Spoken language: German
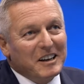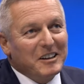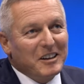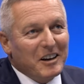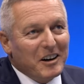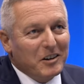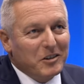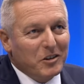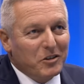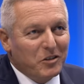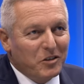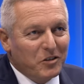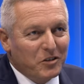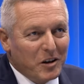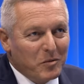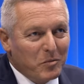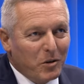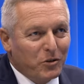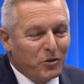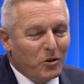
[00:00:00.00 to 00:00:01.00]
gedacht, dass ich das
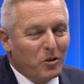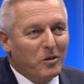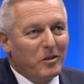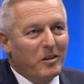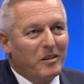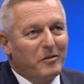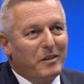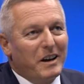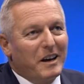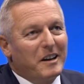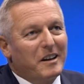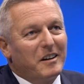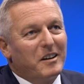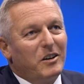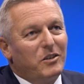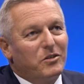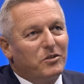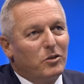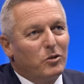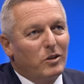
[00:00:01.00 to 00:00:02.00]
hier mal sagen werde,
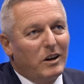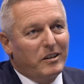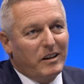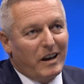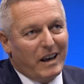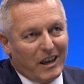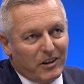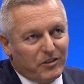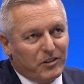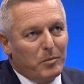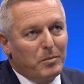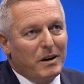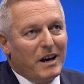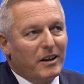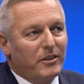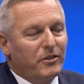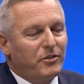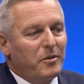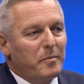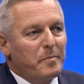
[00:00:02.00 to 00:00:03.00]
ist natürlich der erste
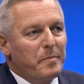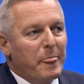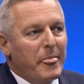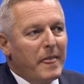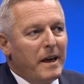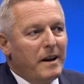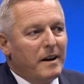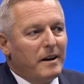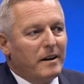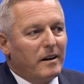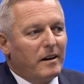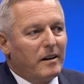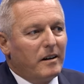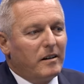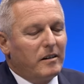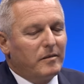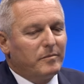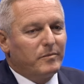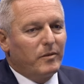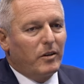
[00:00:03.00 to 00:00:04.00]
Platz.
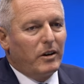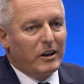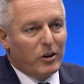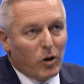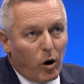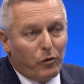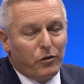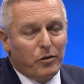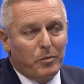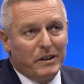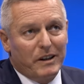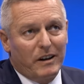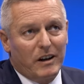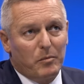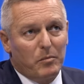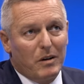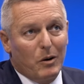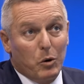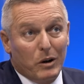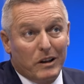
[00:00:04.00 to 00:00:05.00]
Ähm, ich hoffe mit
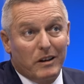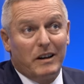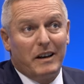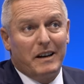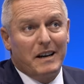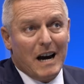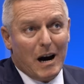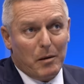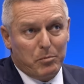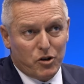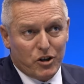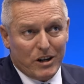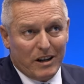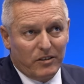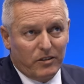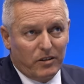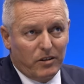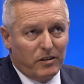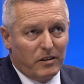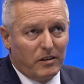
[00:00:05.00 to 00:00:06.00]
einem ordentlichen
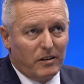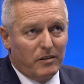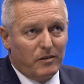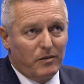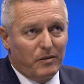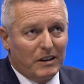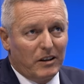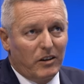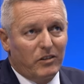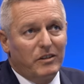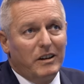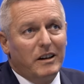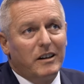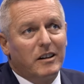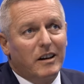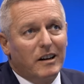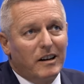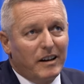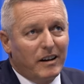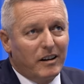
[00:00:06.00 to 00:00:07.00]
Abstand. Äh, wenn das
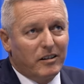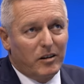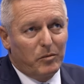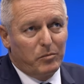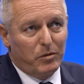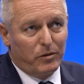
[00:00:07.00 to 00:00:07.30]
nicht gelingt, dann